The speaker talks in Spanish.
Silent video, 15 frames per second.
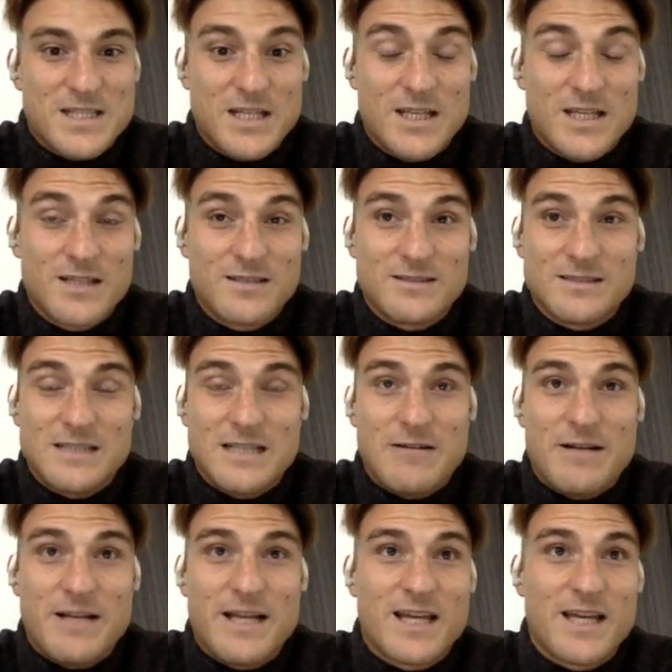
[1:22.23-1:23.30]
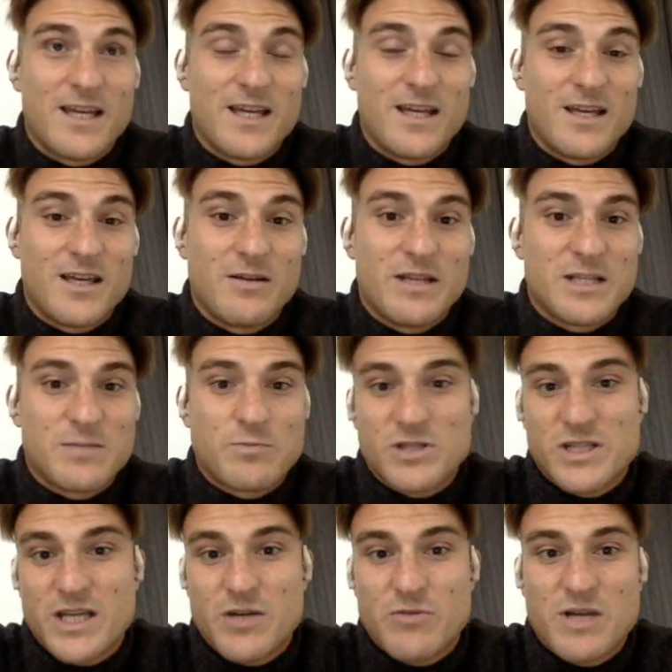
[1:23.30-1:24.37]
Sí, la verdad que
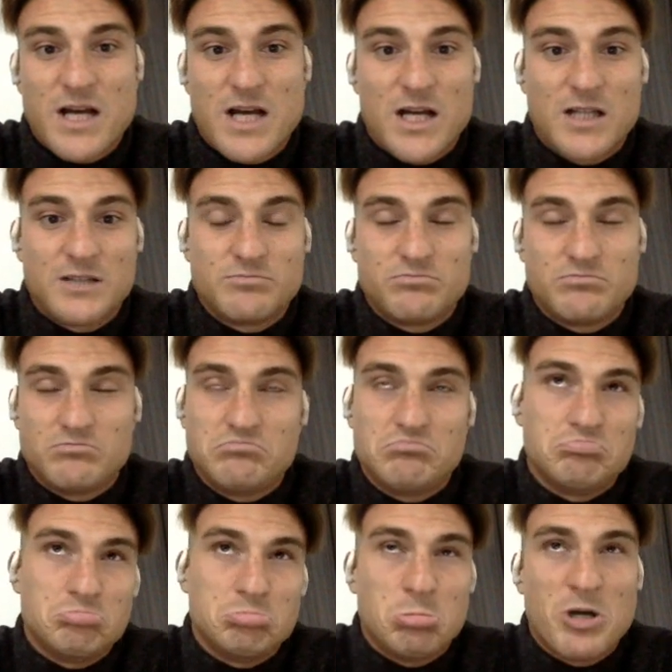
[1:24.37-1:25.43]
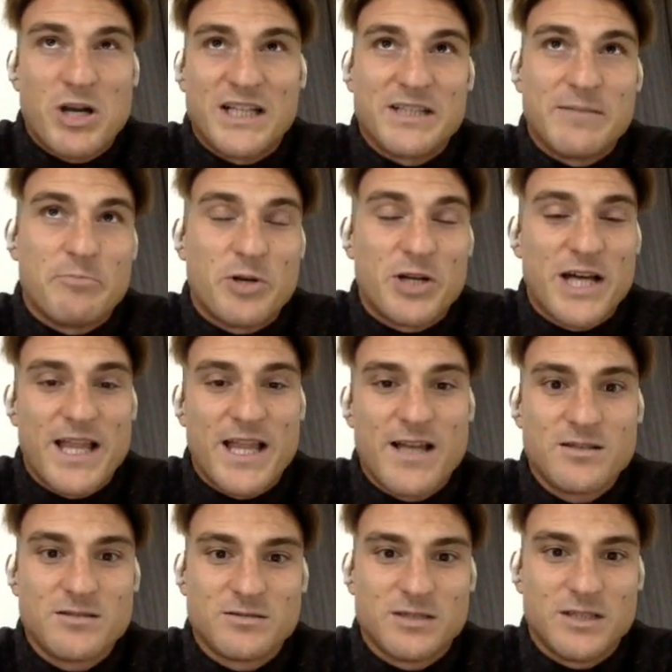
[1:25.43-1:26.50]
después de una buena
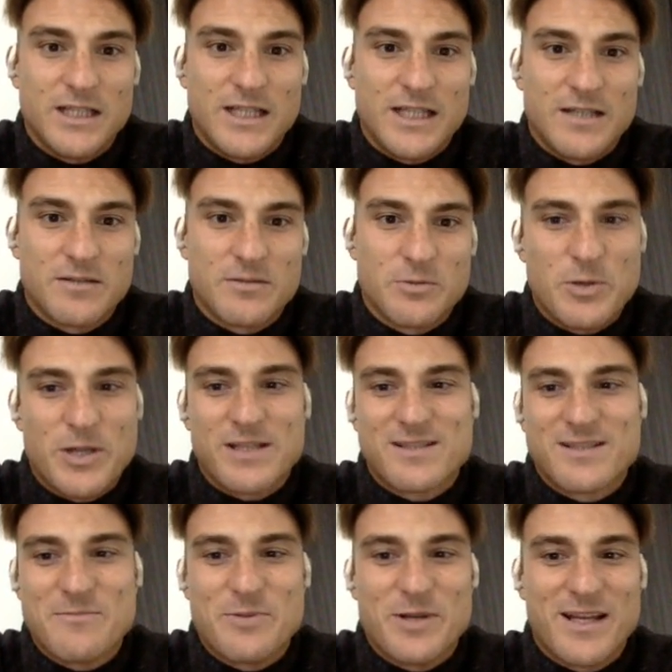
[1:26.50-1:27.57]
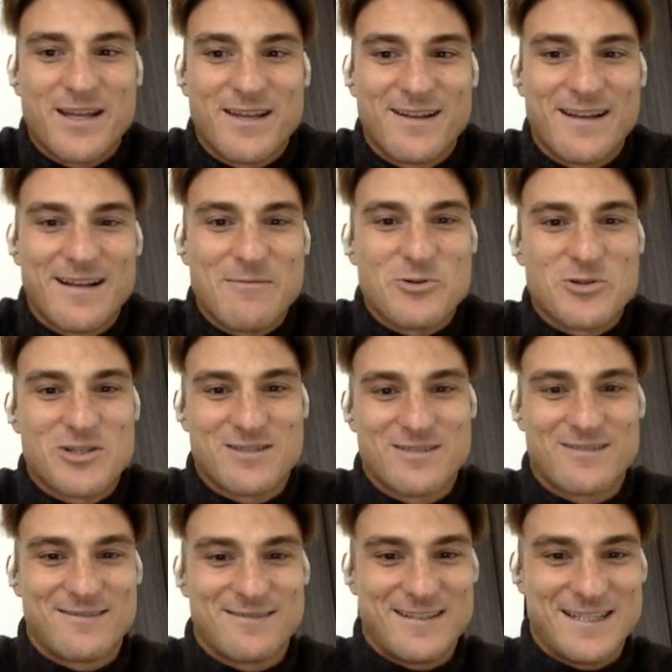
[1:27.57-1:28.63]
temporada, hombre, siempre queremos
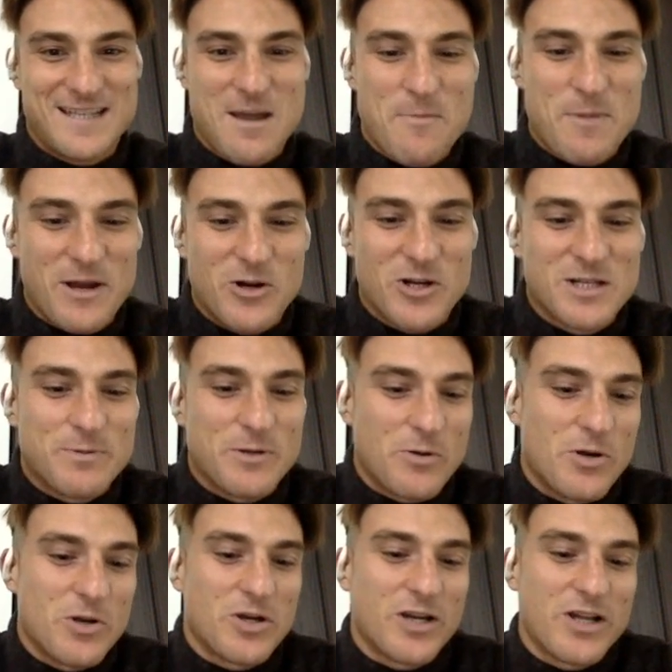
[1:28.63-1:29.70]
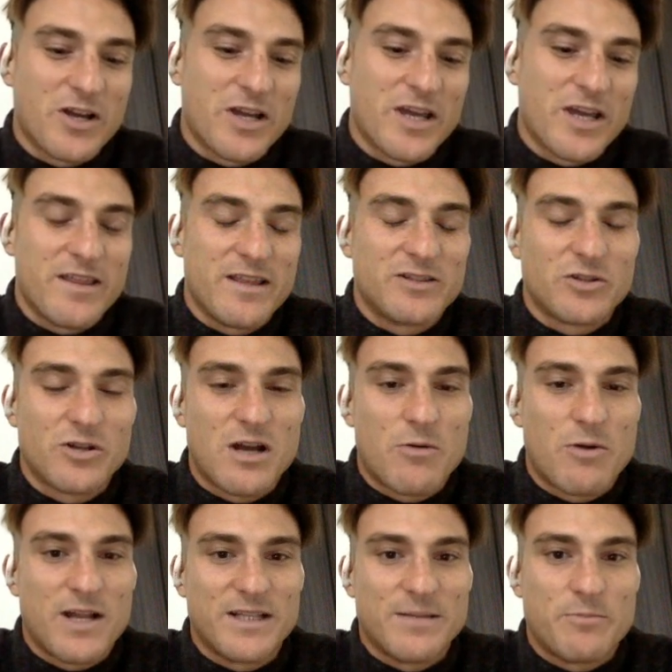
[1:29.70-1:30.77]
que sean mejores, pero bueno, creo que dentro de una
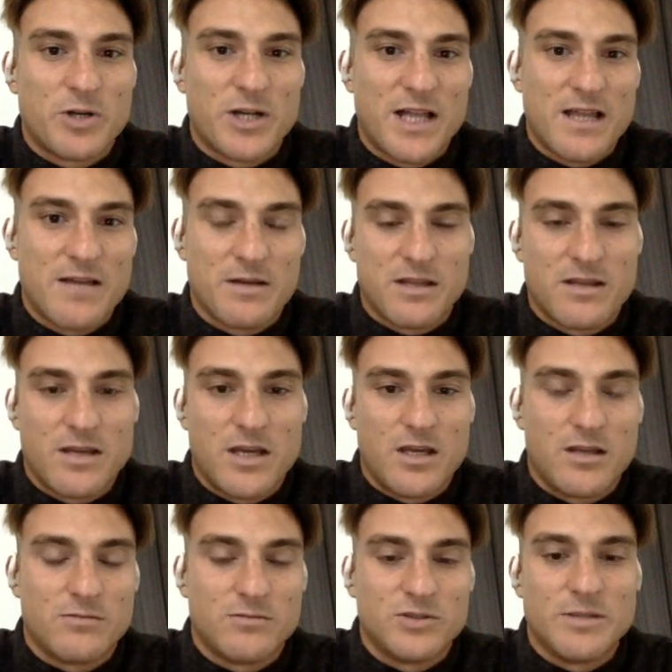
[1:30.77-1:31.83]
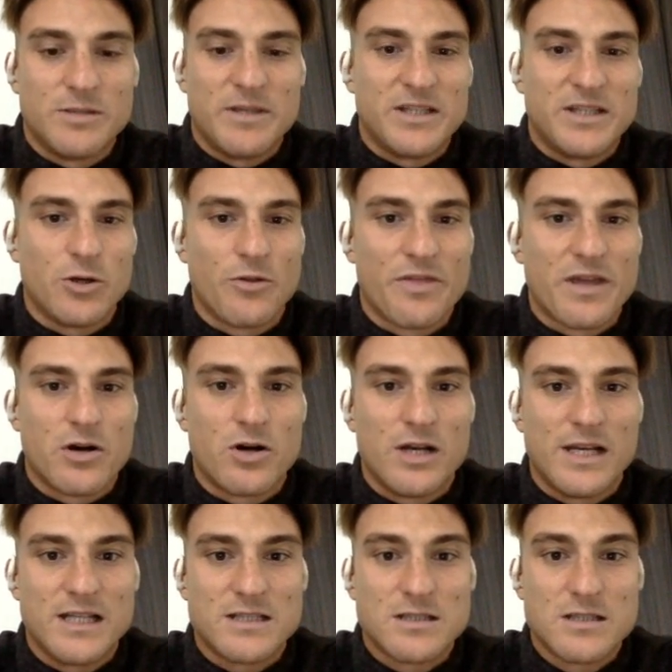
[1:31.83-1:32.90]
buena temporada de, metió metí 11
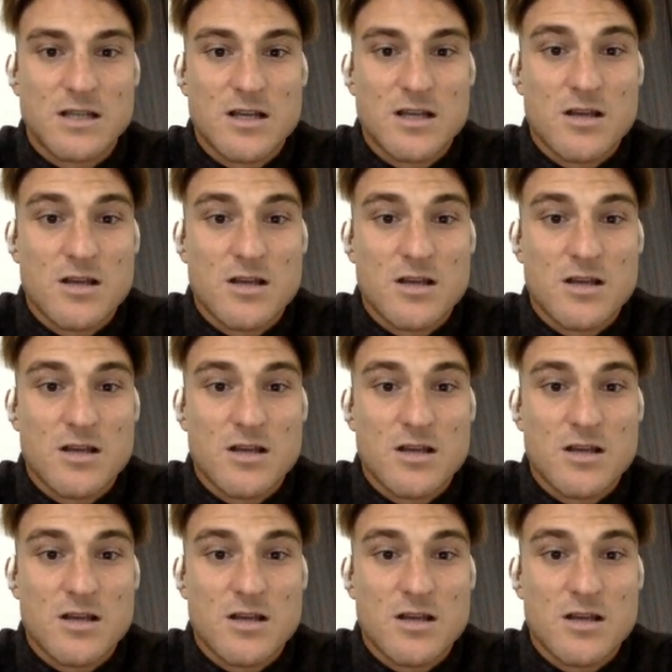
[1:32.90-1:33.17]
goles,